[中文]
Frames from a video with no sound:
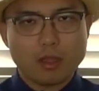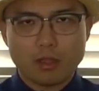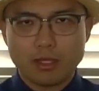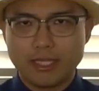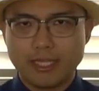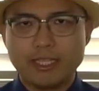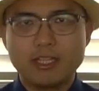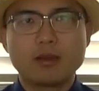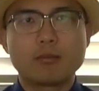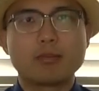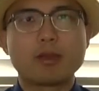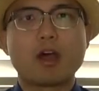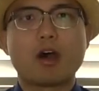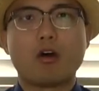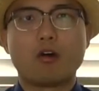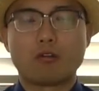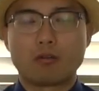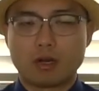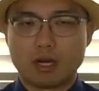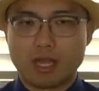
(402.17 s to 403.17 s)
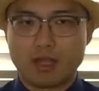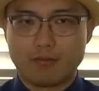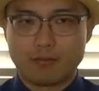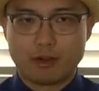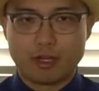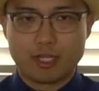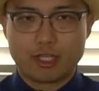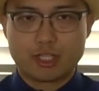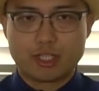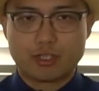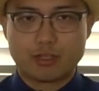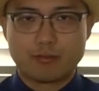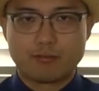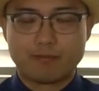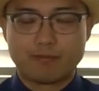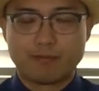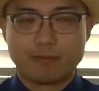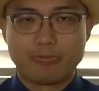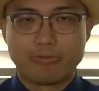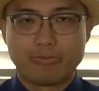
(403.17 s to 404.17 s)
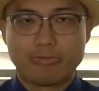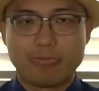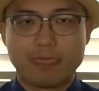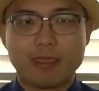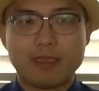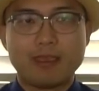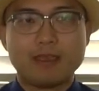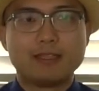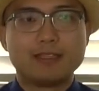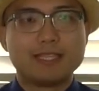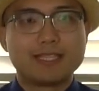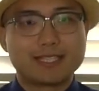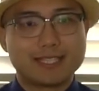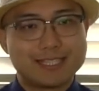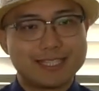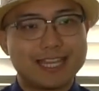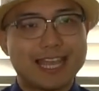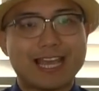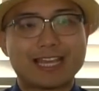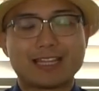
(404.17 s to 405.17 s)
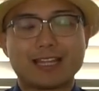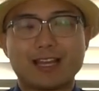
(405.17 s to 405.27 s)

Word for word: 一定不要 over leverage。第四点